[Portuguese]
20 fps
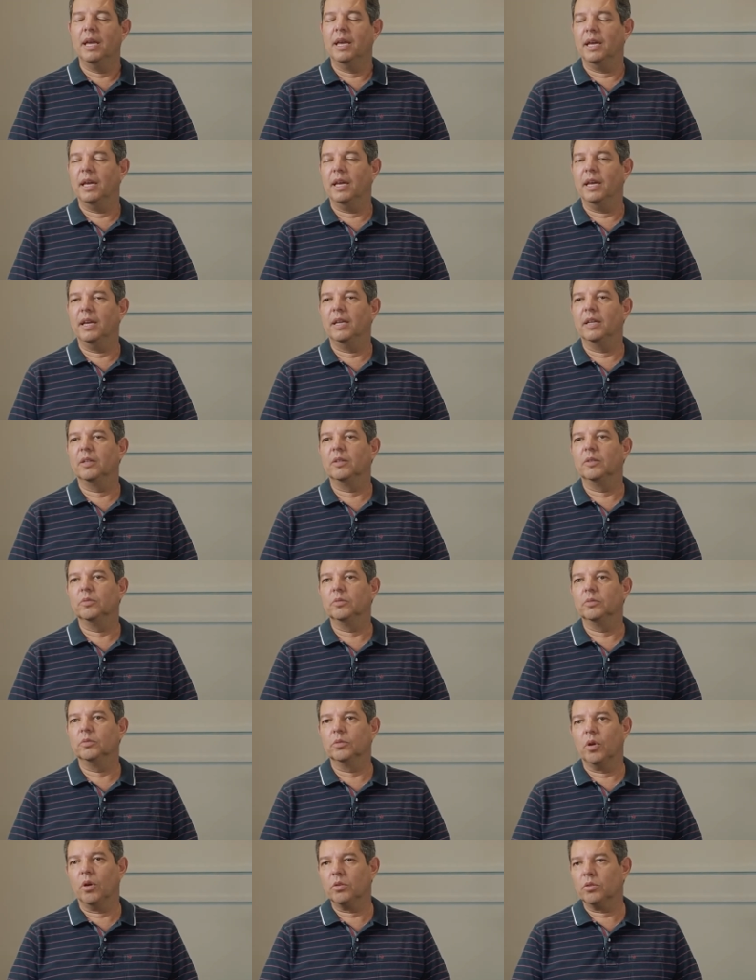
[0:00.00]
é,
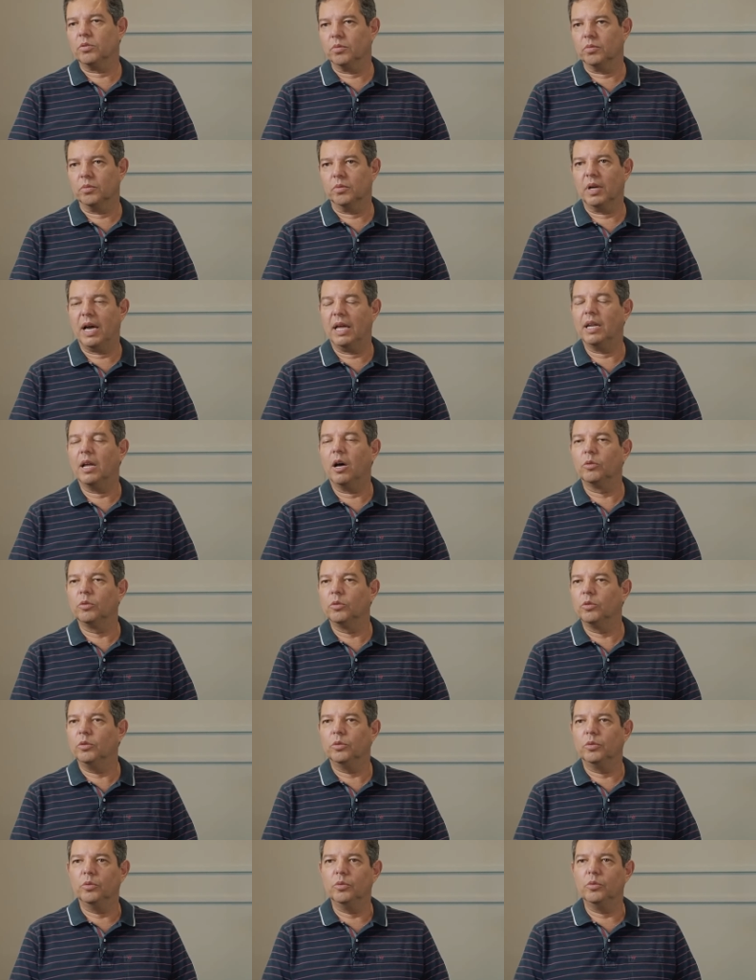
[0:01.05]
no nosso canal do
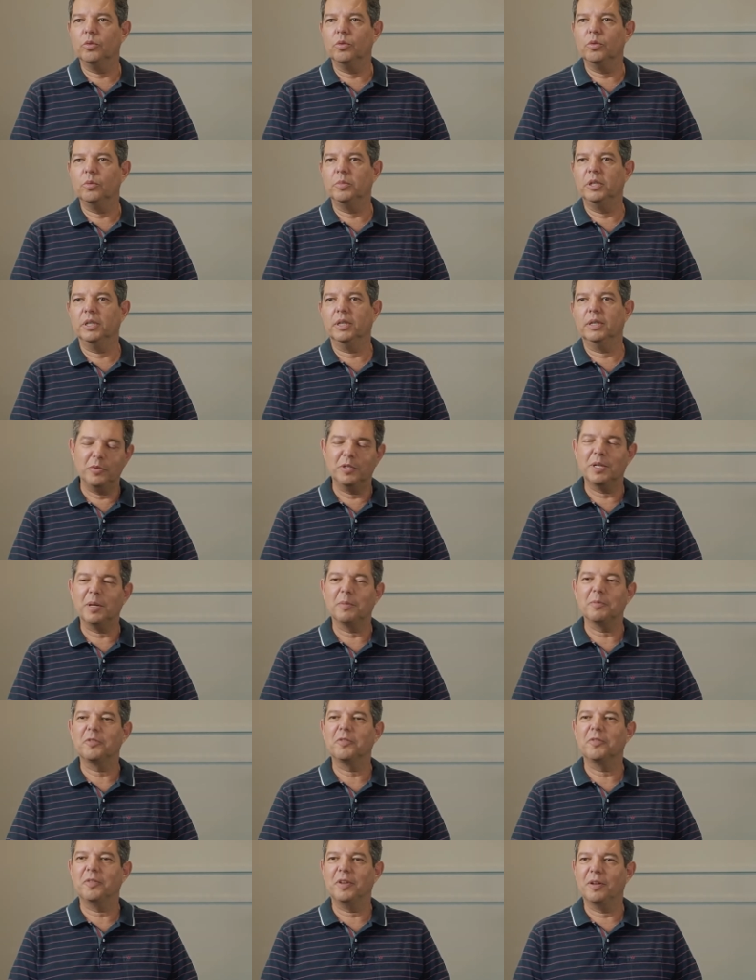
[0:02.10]
YouTube,
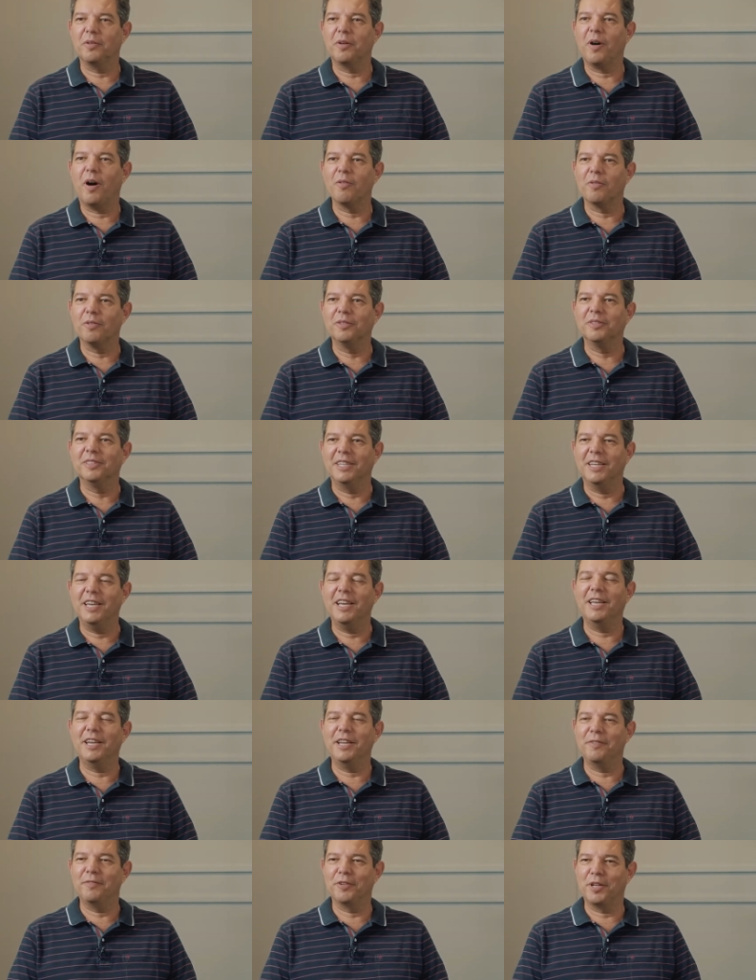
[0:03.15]
estamos vivendo algo
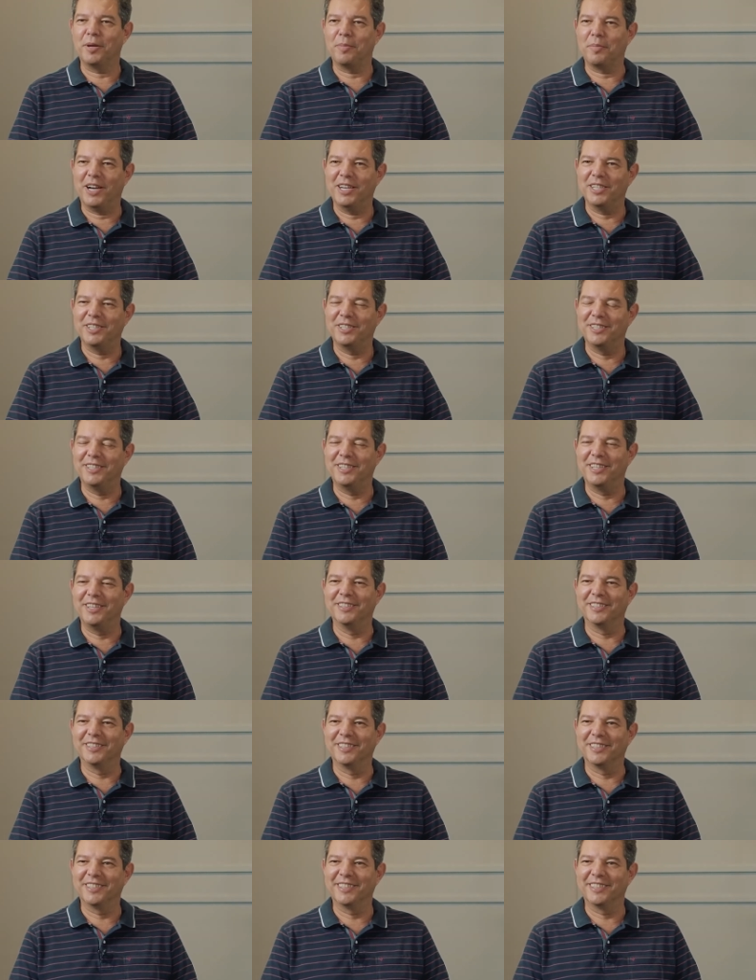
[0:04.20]
incrível da parte de
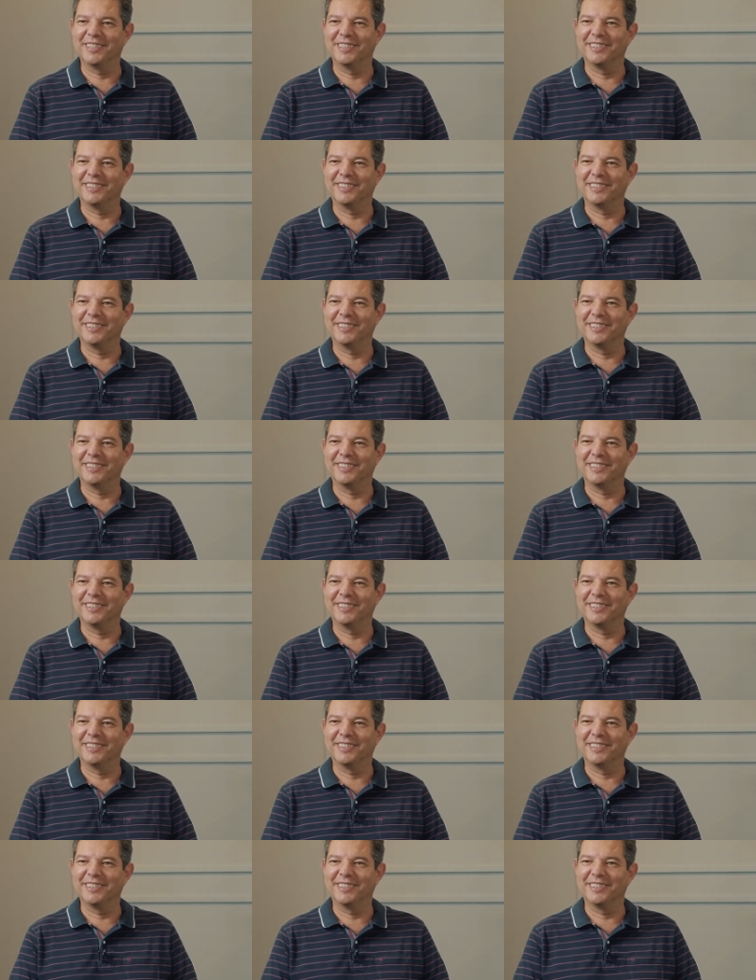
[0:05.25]
Deus.